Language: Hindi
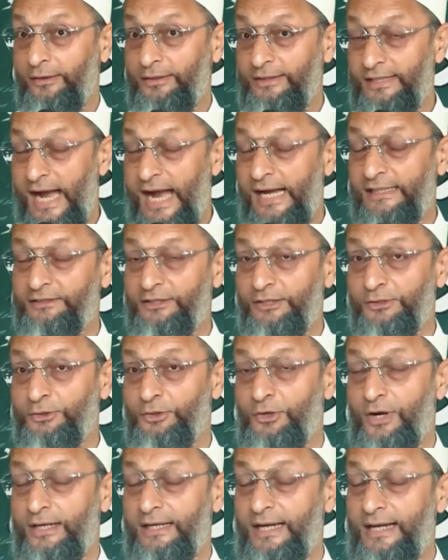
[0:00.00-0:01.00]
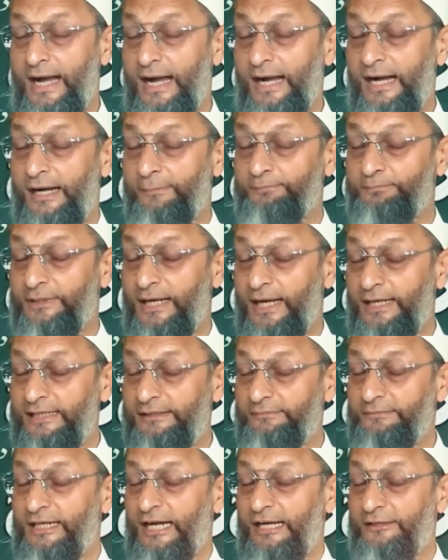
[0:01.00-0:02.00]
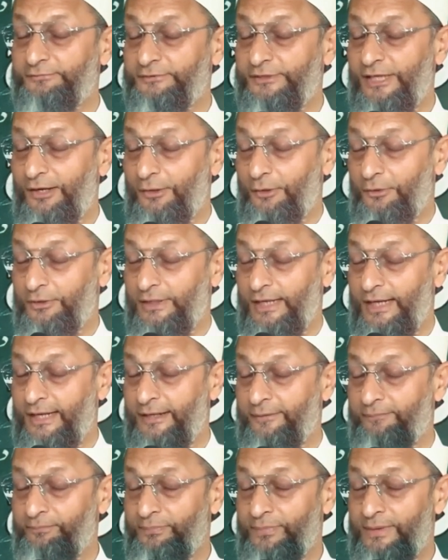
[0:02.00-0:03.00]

और याद रखो अगर आप तालीम याफ्ता होंगे